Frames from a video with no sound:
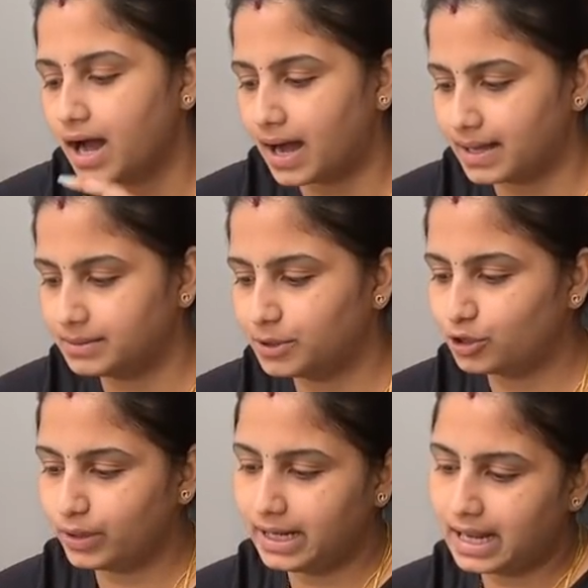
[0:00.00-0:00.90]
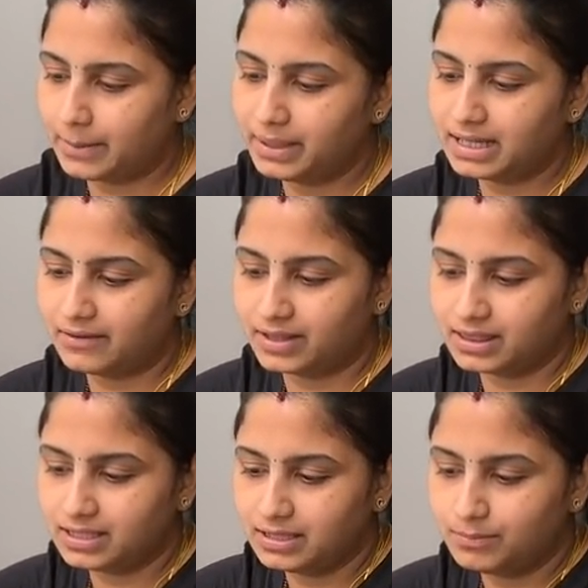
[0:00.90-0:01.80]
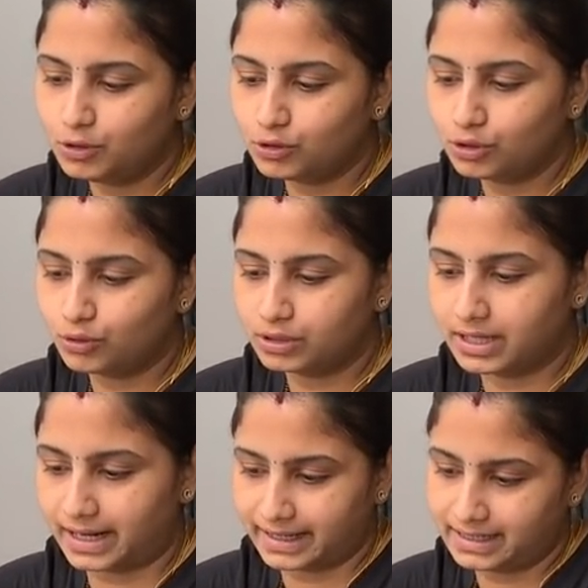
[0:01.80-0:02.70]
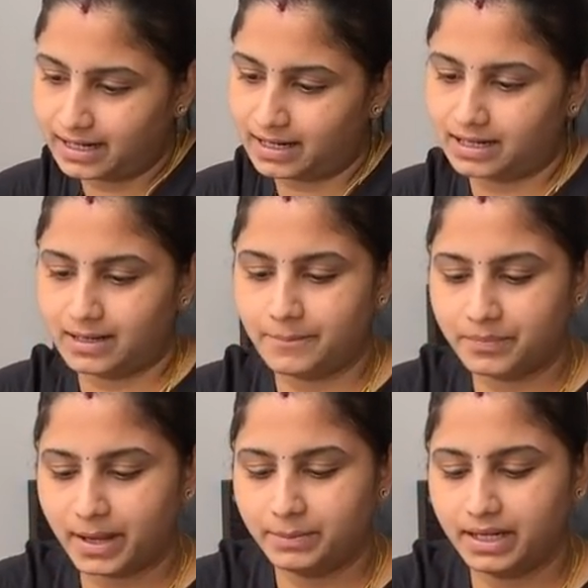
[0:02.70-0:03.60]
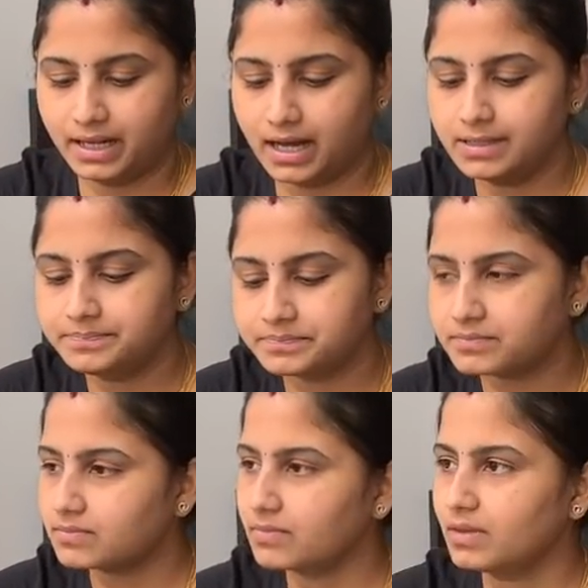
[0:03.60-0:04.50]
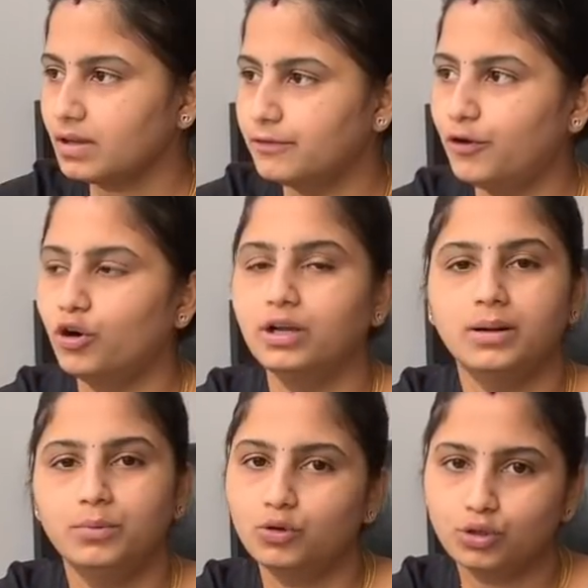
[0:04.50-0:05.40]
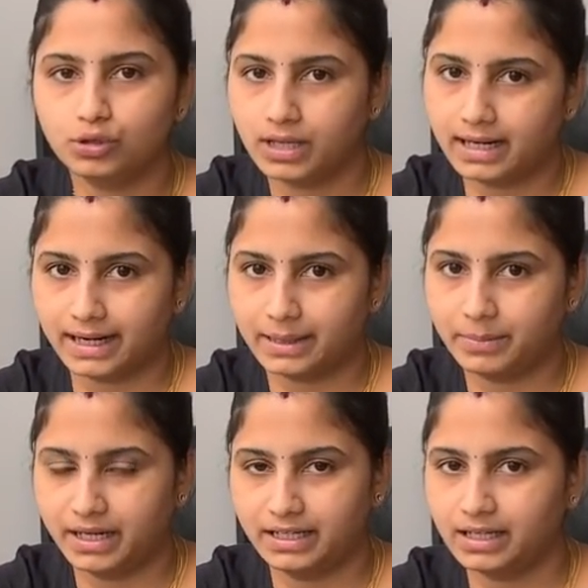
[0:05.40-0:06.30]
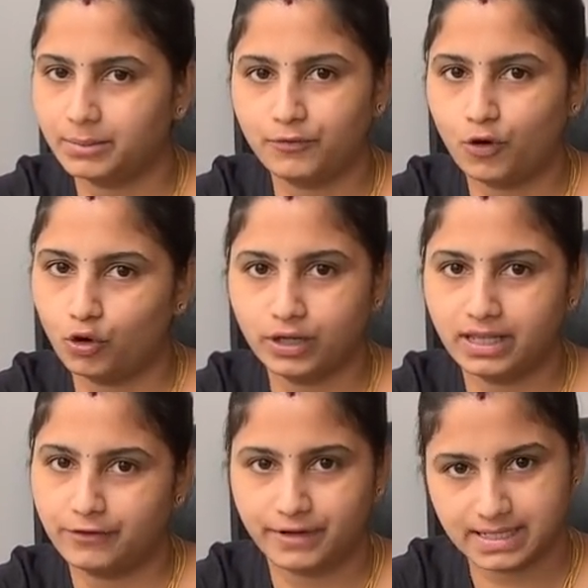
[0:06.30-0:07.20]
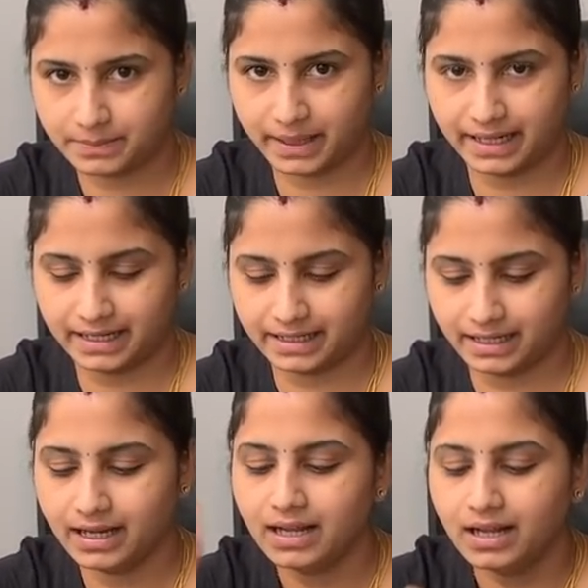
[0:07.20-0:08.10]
அது மட்டும் இல்லாமல் இதில் வந்து ப்ளூடூத் கனெக்டர் இருக்கு எப்படின்னா போன் ப்ளூடூத்ல கனெக்ட் பண்ணிட்டு நம்ம ஃபோன் இதில் ஃபிக்ஸ் பண்ணிட்டு